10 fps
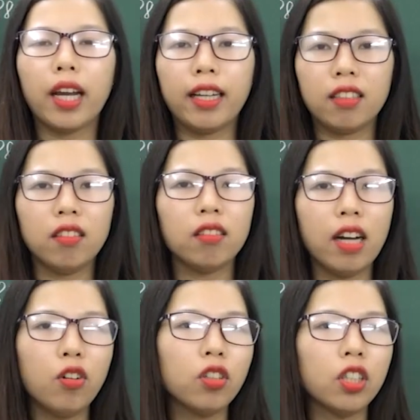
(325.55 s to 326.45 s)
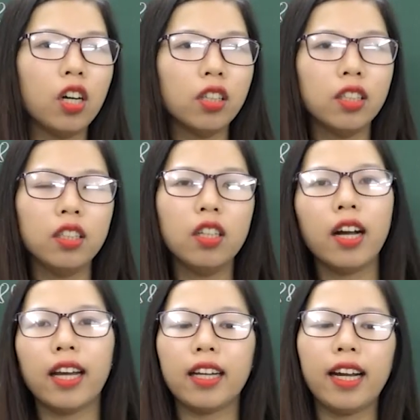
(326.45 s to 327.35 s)
cái sự đau xót
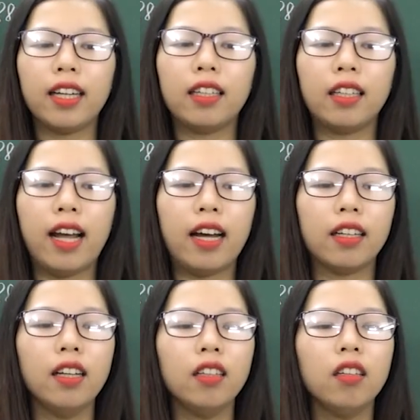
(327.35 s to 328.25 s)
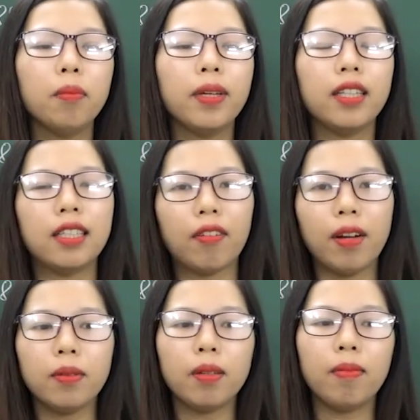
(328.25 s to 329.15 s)
trước cái cảnh là đất nước bị giặc
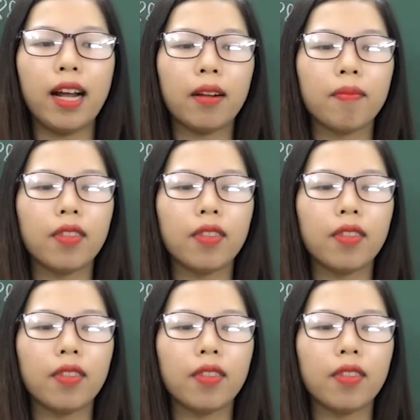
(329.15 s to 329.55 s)
Pháp xâm lăng.